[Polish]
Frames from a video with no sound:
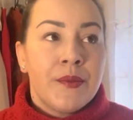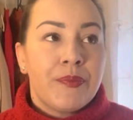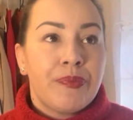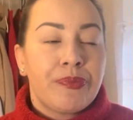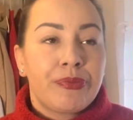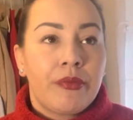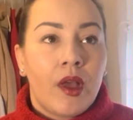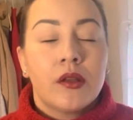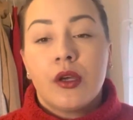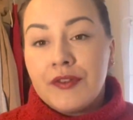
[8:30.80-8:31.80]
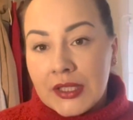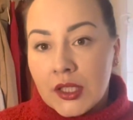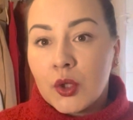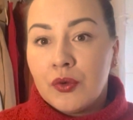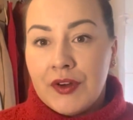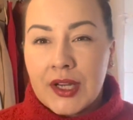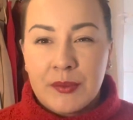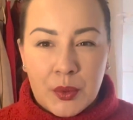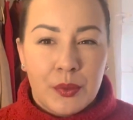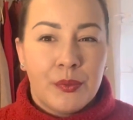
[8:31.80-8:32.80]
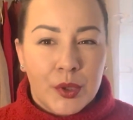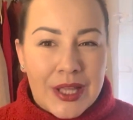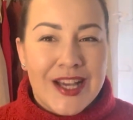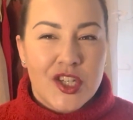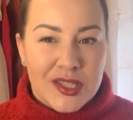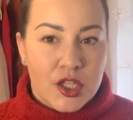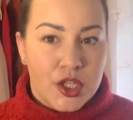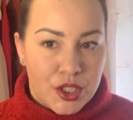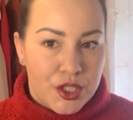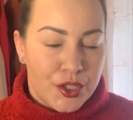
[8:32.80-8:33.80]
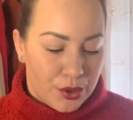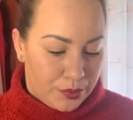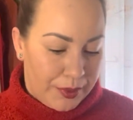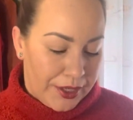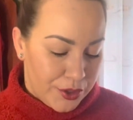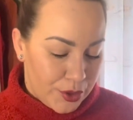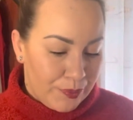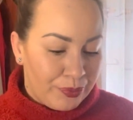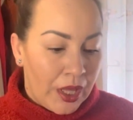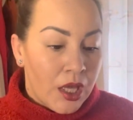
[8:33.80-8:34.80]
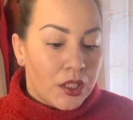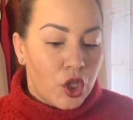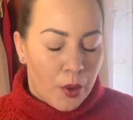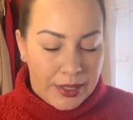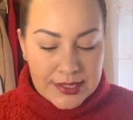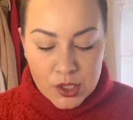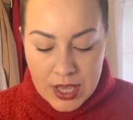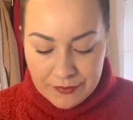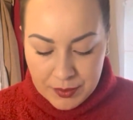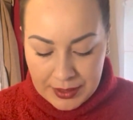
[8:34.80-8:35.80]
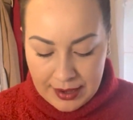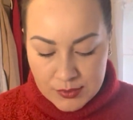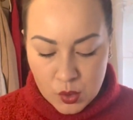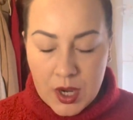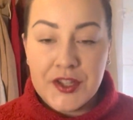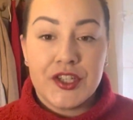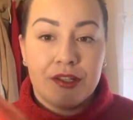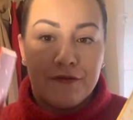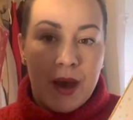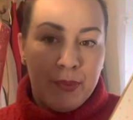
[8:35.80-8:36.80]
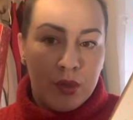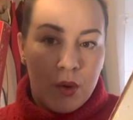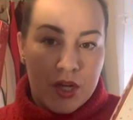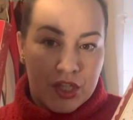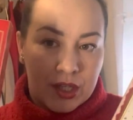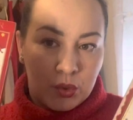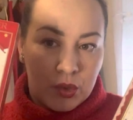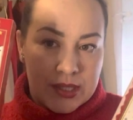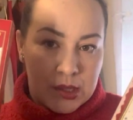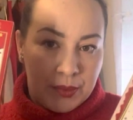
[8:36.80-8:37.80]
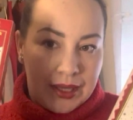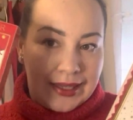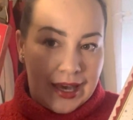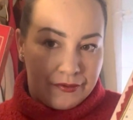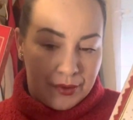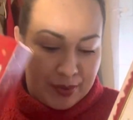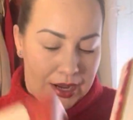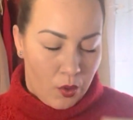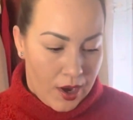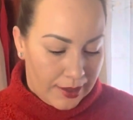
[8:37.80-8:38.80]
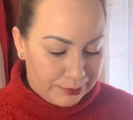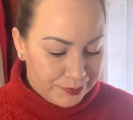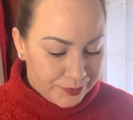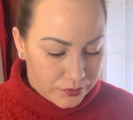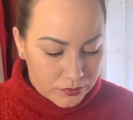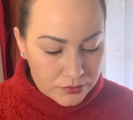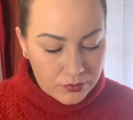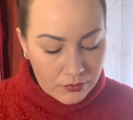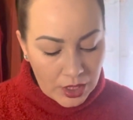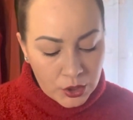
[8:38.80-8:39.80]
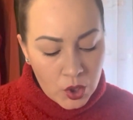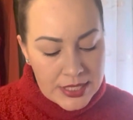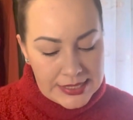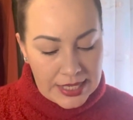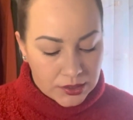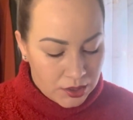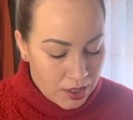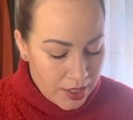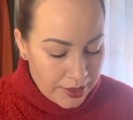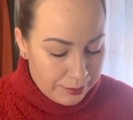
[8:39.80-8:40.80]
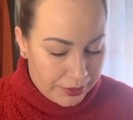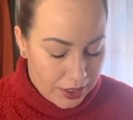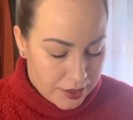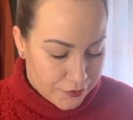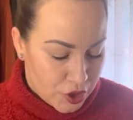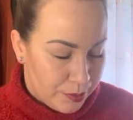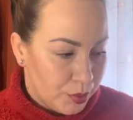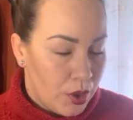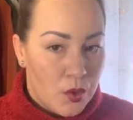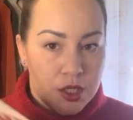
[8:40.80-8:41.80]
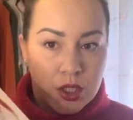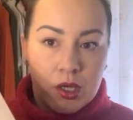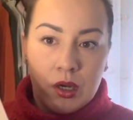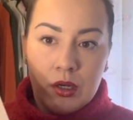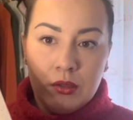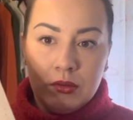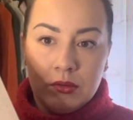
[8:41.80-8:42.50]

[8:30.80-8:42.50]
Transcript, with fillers: Mm, no i wtedy ten kuferek był bodajże za 65. Dobra, co ja wybrałam? Słuchajcie, dwa pudełeczka, które sobie ja wybrałam, to jest tak. Pierwsze pudełeczko,